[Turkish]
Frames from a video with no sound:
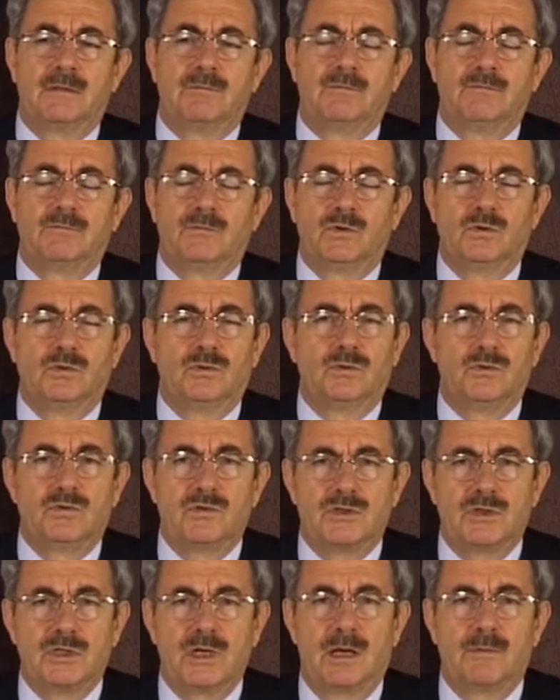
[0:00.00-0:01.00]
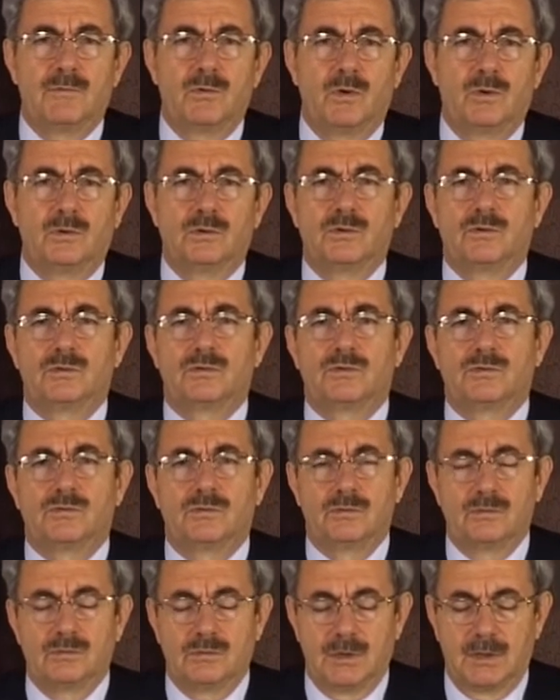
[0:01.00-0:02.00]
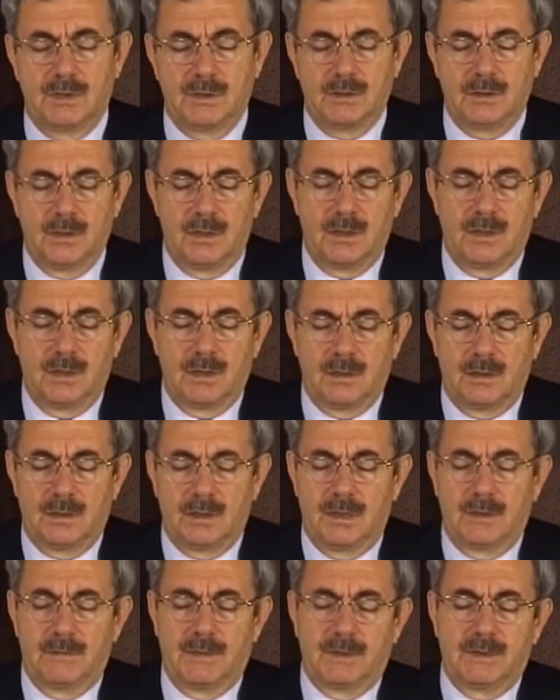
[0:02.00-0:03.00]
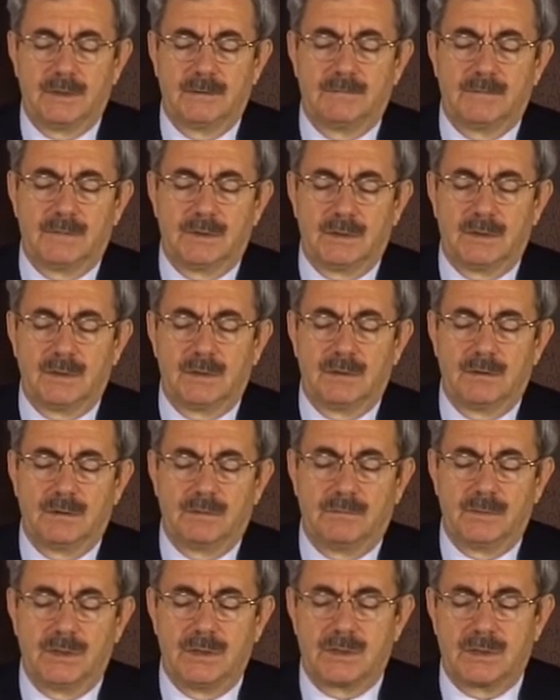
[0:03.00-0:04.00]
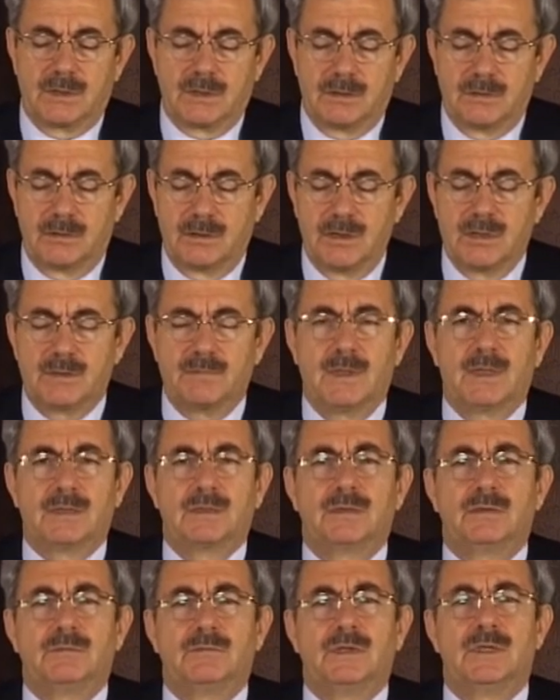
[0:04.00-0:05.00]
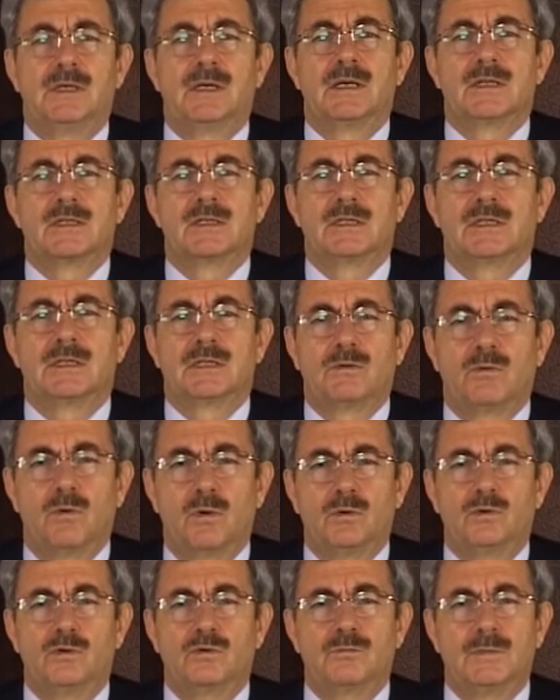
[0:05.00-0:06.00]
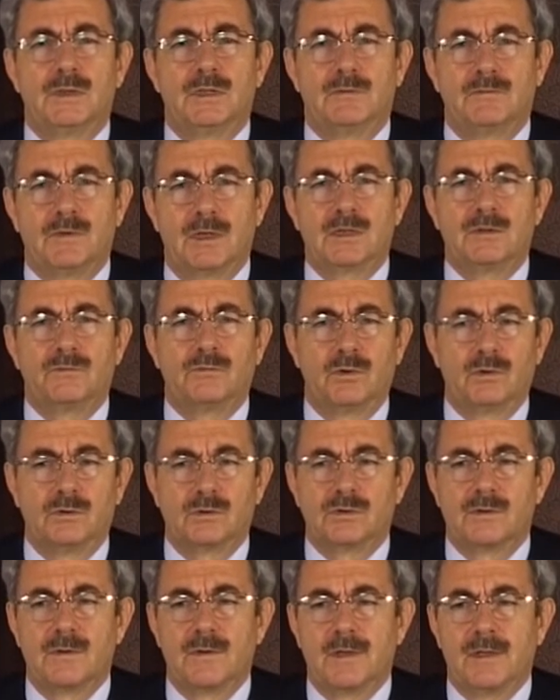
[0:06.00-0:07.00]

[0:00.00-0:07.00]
Bu cami olur, e, efendim e, bir hizmet binası olur, bir vakıf olur.